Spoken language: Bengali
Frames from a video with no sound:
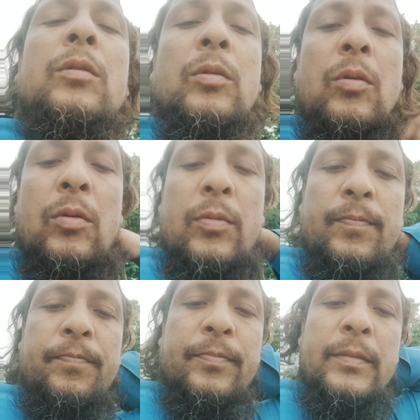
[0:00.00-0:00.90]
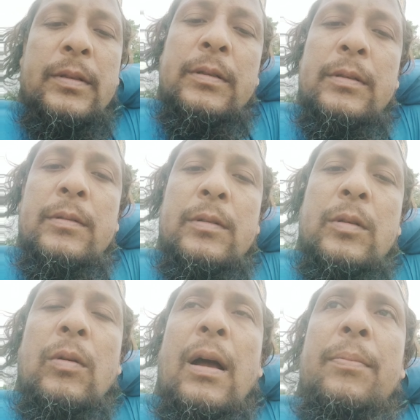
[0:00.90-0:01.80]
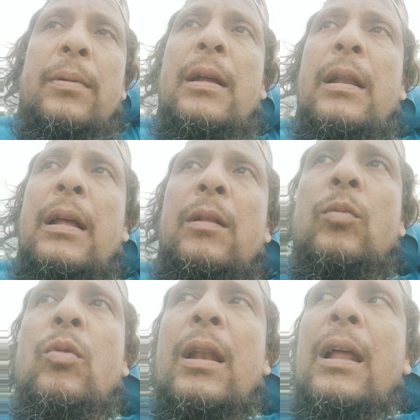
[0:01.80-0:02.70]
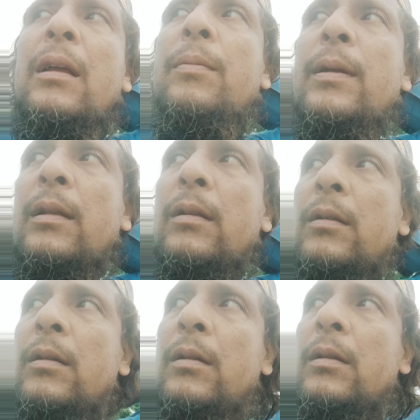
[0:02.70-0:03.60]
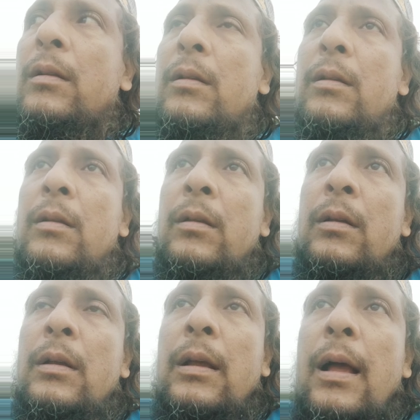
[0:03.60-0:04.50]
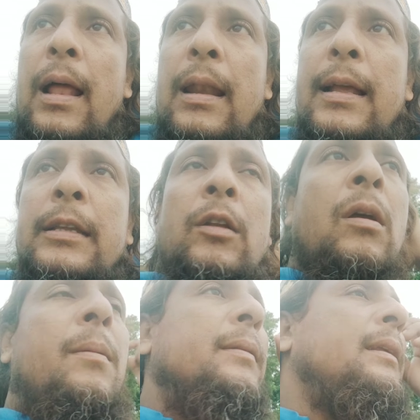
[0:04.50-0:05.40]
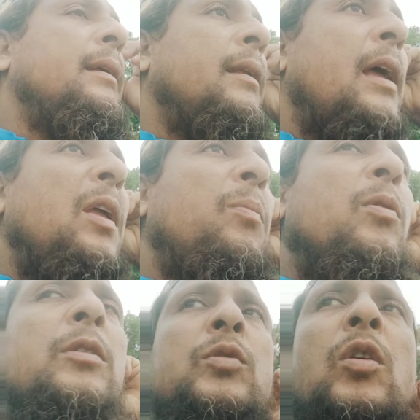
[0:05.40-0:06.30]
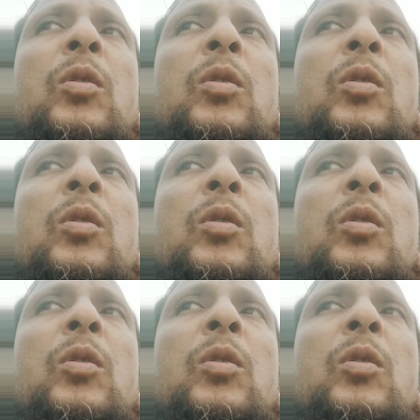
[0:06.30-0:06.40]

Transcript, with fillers: তো তো আপনারা দোয়া রাখবেন আল্লাহ যেন আমাদেরকে ন্যায় পথে সৎ